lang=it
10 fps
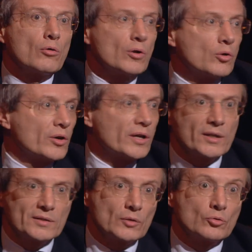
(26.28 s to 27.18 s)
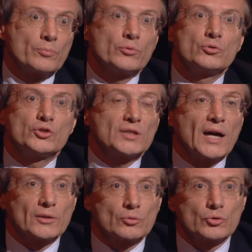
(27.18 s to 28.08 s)
quello che è stato più
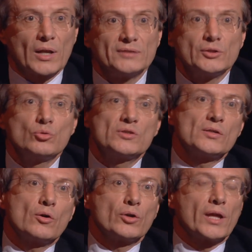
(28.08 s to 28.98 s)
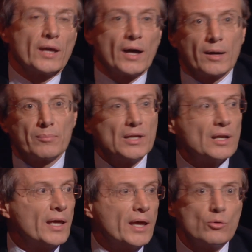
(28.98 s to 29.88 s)
citato, cioè la riduzione a
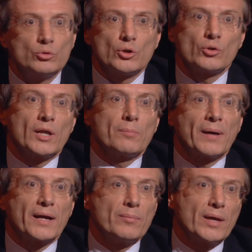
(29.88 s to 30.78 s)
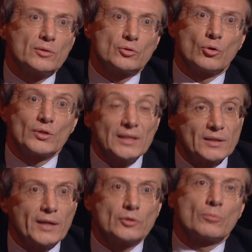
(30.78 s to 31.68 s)
1000 euro del, del
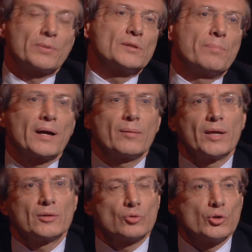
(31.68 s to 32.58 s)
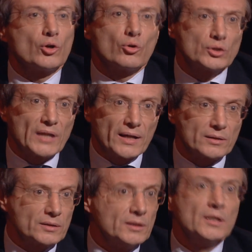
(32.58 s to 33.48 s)
tetto per il pagamento in
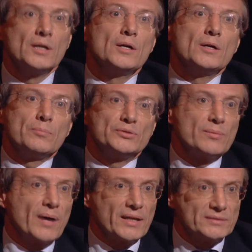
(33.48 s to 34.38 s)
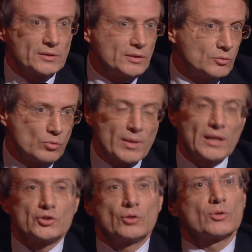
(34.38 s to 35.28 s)
contanti, prima era di
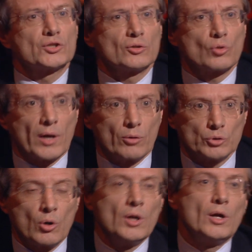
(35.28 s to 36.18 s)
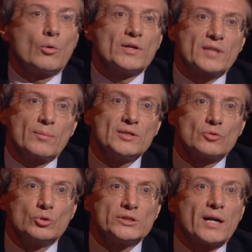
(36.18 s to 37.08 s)
2500 euro. Questa
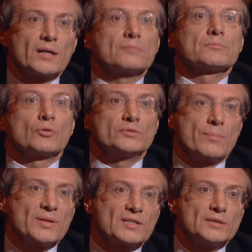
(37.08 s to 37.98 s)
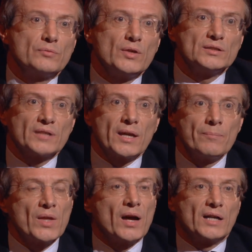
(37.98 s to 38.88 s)
misura dovrebbe servire
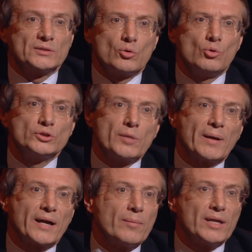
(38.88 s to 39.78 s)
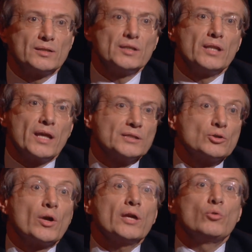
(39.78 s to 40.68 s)
a ridurre i pagamenti in
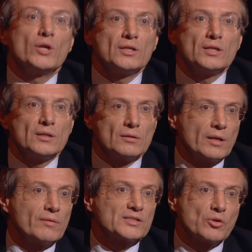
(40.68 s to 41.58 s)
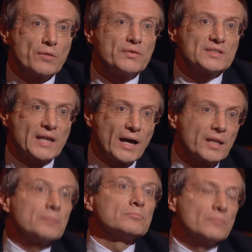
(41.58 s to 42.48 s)
nero e quindi l'evasione
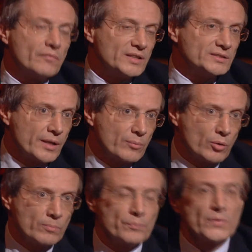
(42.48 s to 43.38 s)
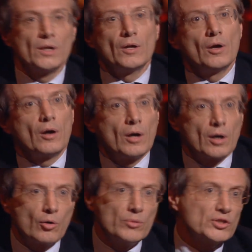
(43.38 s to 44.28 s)
fiscale, vedremo.
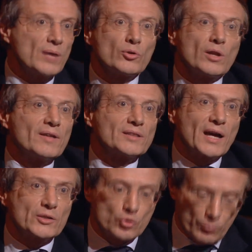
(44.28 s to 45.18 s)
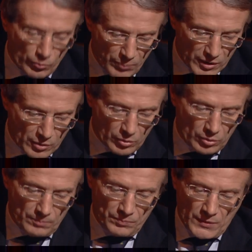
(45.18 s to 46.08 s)
Cominciamo dal vantaggio più
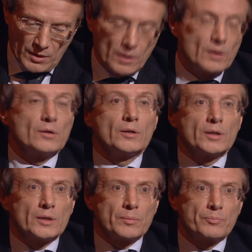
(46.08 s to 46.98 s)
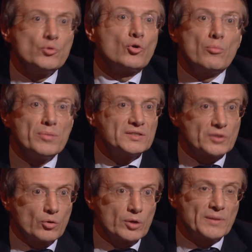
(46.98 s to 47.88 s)
piccolo, eh, più
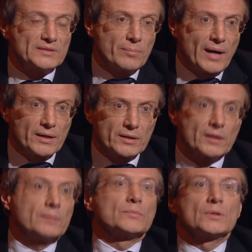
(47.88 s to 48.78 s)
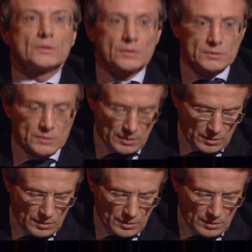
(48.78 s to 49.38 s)
commissioni per le banche. Eh,